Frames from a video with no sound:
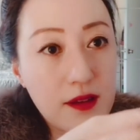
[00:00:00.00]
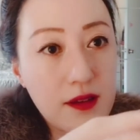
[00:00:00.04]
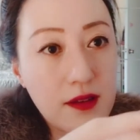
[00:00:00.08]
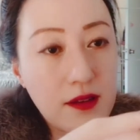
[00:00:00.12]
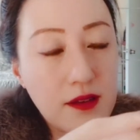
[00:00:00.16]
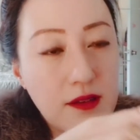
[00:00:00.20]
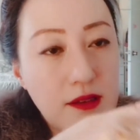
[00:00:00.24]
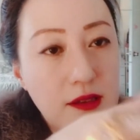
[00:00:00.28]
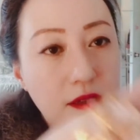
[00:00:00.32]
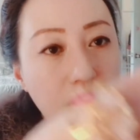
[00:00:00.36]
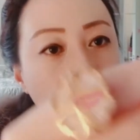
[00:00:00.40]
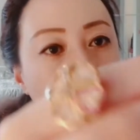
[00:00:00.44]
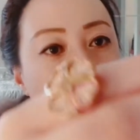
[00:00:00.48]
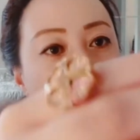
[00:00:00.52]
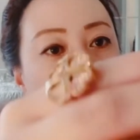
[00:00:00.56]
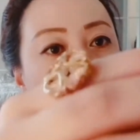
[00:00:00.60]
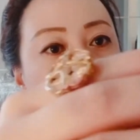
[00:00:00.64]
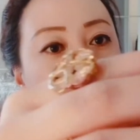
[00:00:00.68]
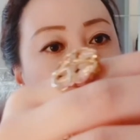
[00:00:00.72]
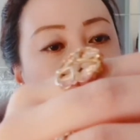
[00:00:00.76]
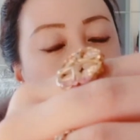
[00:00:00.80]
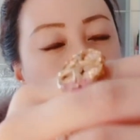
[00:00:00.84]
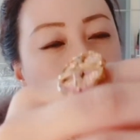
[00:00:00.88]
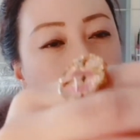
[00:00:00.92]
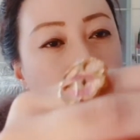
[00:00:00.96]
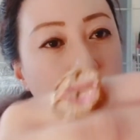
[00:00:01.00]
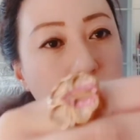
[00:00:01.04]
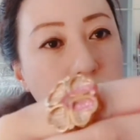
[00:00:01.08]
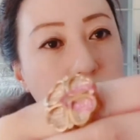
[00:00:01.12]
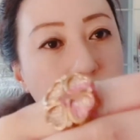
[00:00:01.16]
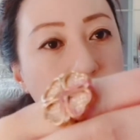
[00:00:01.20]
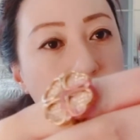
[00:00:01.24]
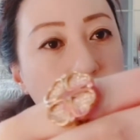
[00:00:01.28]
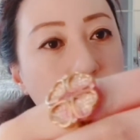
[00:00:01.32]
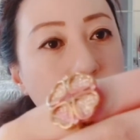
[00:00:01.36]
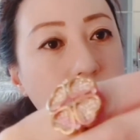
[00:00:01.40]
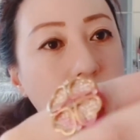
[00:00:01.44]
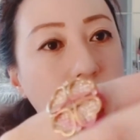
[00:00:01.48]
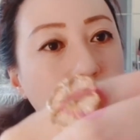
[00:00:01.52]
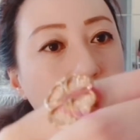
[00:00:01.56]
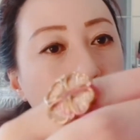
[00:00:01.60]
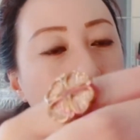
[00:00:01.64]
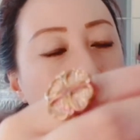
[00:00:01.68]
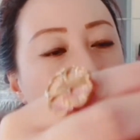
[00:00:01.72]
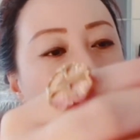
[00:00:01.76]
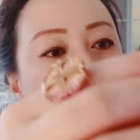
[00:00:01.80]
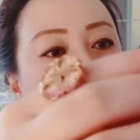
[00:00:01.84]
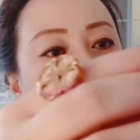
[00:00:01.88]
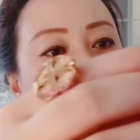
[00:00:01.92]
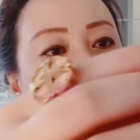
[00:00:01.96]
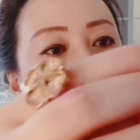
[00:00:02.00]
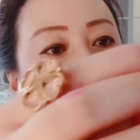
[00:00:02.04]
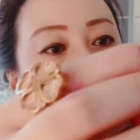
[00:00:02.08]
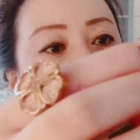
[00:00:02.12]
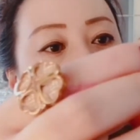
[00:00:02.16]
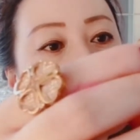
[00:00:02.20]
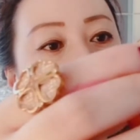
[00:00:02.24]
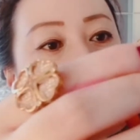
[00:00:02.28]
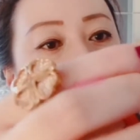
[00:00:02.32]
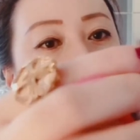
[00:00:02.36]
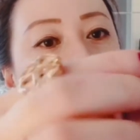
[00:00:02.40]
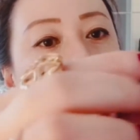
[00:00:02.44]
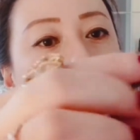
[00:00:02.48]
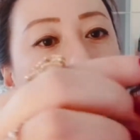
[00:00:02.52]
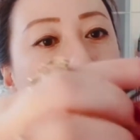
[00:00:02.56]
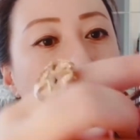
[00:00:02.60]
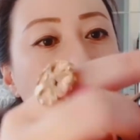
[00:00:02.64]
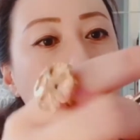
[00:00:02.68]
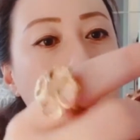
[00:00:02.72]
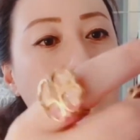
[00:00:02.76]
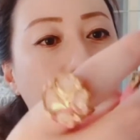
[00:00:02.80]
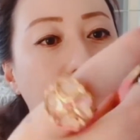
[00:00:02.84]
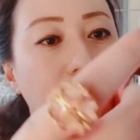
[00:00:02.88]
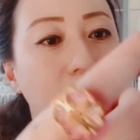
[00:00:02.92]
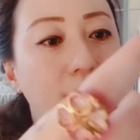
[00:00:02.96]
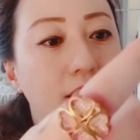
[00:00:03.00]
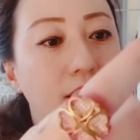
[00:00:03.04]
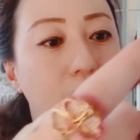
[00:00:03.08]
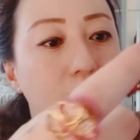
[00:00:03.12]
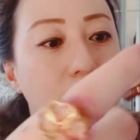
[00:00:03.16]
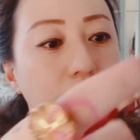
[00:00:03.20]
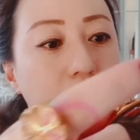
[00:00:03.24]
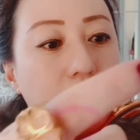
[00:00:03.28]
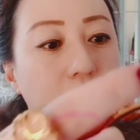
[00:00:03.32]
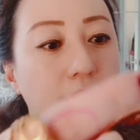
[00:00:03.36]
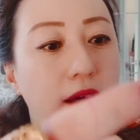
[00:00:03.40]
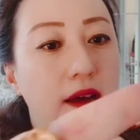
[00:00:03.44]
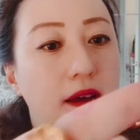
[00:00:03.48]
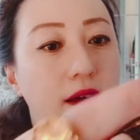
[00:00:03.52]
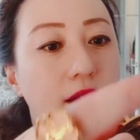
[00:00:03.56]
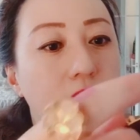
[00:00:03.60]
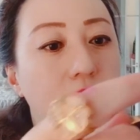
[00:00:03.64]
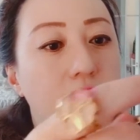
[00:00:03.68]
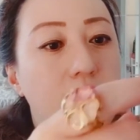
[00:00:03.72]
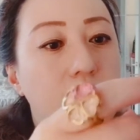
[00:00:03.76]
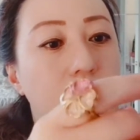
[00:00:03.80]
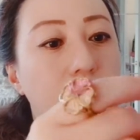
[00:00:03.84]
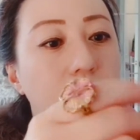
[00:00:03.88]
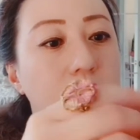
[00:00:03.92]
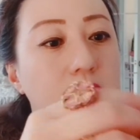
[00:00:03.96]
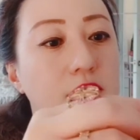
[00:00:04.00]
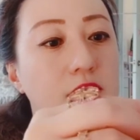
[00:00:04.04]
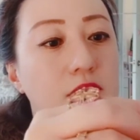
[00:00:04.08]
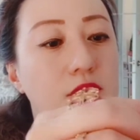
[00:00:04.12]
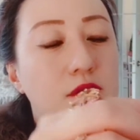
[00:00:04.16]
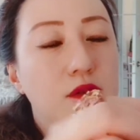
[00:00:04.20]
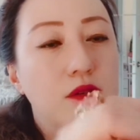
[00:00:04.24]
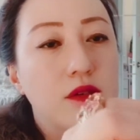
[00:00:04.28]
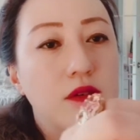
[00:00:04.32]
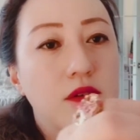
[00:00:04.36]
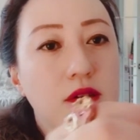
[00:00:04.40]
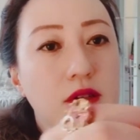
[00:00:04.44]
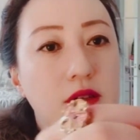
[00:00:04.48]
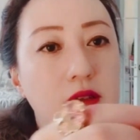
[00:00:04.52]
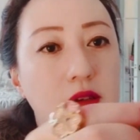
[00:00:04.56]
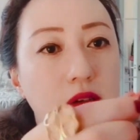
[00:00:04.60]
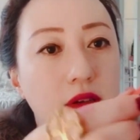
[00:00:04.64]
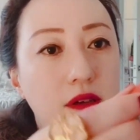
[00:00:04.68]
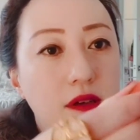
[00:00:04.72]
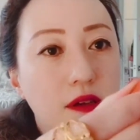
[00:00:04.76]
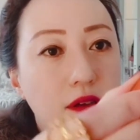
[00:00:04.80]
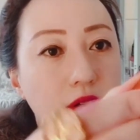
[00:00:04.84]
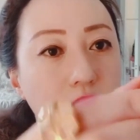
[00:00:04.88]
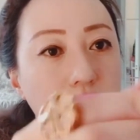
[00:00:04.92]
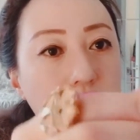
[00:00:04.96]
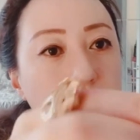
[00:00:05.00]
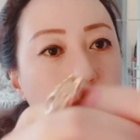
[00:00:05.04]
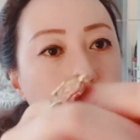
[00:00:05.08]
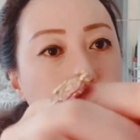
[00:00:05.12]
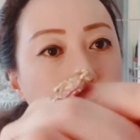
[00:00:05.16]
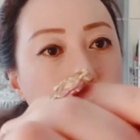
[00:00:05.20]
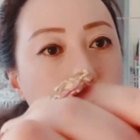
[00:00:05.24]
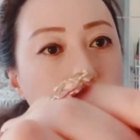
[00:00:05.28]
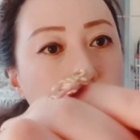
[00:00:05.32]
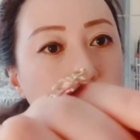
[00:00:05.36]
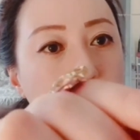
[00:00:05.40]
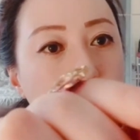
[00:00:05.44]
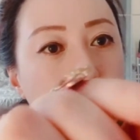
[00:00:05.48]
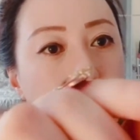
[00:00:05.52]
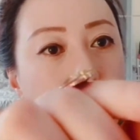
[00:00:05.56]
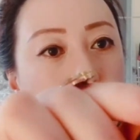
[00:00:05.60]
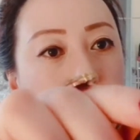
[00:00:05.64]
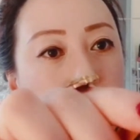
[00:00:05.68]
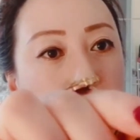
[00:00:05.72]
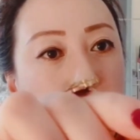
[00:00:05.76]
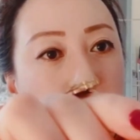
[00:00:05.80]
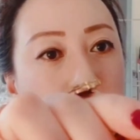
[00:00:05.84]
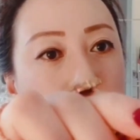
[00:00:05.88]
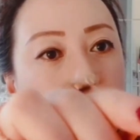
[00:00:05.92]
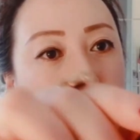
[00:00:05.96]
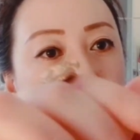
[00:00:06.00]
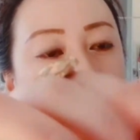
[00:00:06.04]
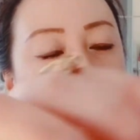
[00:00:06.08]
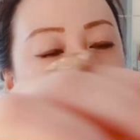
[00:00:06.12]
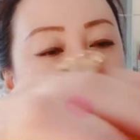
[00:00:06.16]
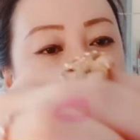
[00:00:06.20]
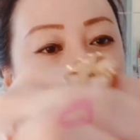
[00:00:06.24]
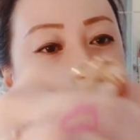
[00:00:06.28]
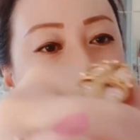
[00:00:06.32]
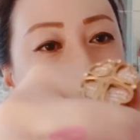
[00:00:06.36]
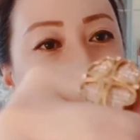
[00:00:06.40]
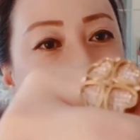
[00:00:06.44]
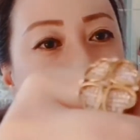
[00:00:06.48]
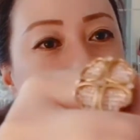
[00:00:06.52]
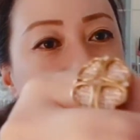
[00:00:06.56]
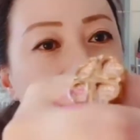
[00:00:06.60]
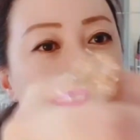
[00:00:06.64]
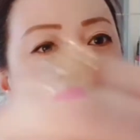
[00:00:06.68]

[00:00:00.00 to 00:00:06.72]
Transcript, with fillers: 这款算比较新的，应该是我去年买的了吧？我觉得它。还蛮可爱的，